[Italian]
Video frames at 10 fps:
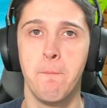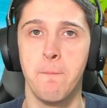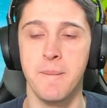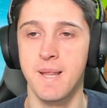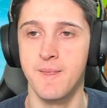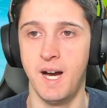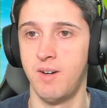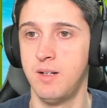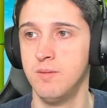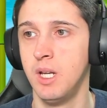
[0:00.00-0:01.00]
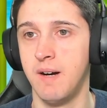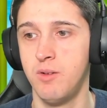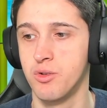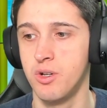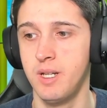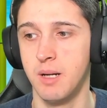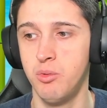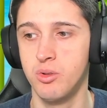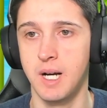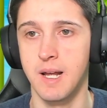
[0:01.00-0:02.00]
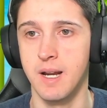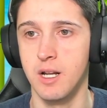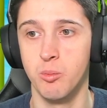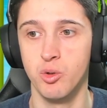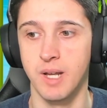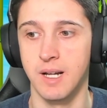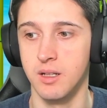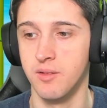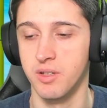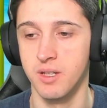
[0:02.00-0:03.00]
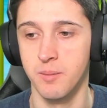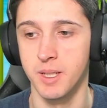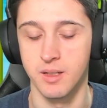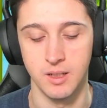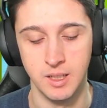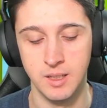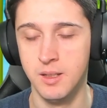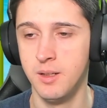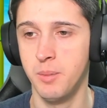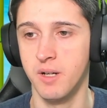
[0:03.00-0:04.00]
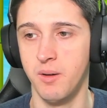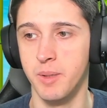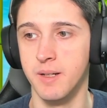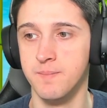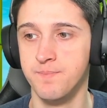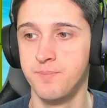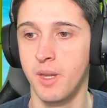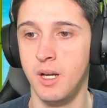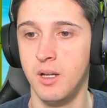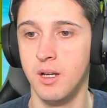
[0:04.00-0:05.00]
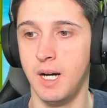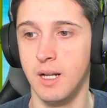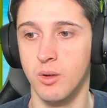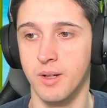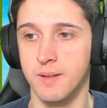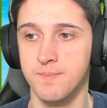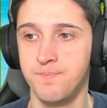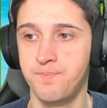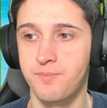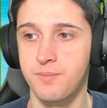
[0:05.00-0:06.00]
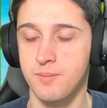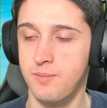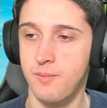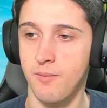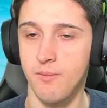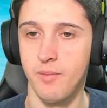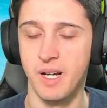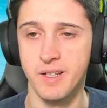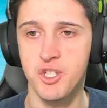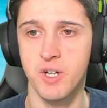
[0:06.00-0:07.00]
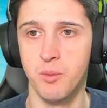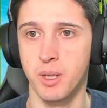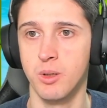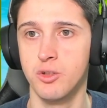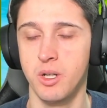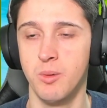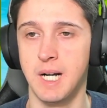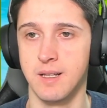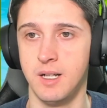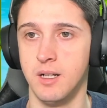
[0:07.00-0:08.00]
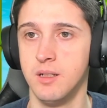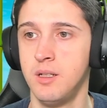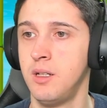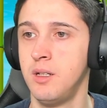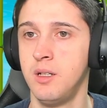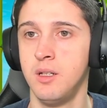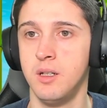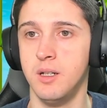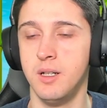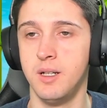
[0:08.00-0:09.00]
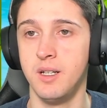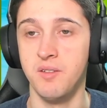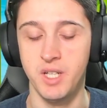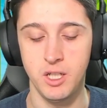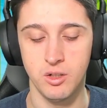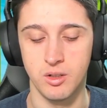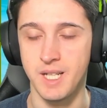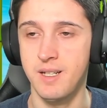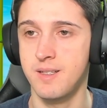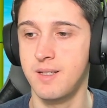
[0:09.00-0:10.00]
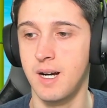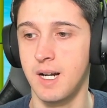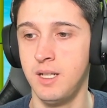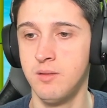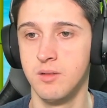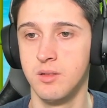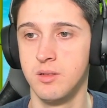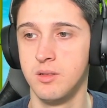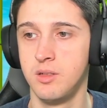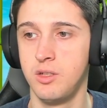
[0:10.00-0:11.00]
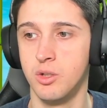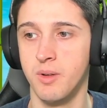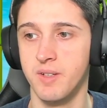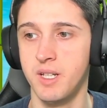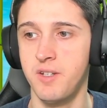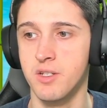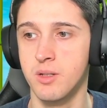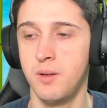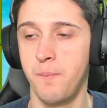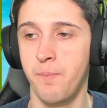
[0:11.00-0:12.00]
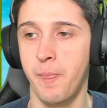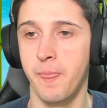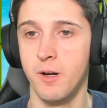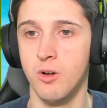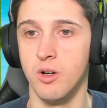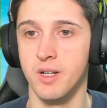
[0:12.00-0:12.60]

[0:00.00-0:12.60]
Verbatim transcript: mi andava. Avevo soldi da buttare e li ho buttati effettivamente. Però va bene. Allora, dicevo per quanto riguarda eh, i video iniziali, come avete visto, ho